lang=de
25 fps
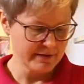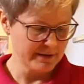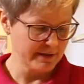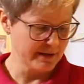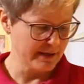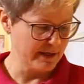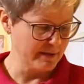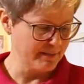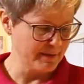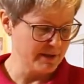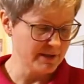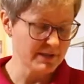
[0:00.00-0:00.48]

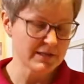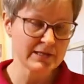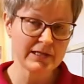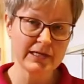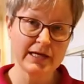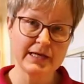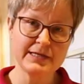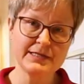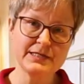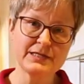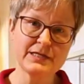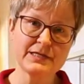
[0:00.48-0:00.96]
gebe ich
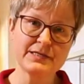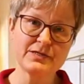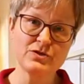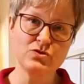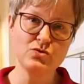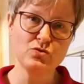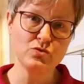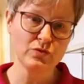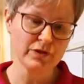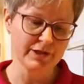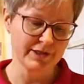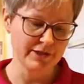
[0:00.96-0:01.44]
gleich das
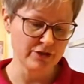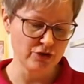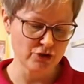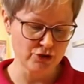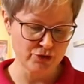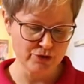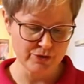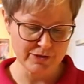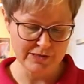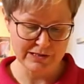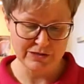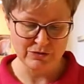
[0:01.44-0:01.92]
Tuch in die
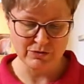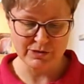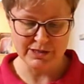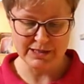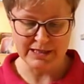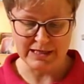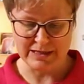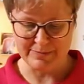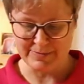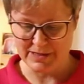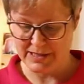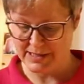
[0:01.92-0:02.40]
Schüssel und
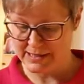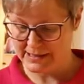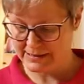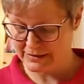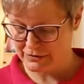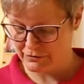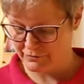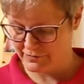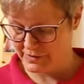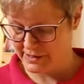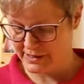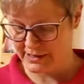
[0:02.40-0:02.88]
reibe
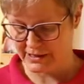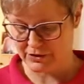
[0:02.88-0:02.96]
hierauf die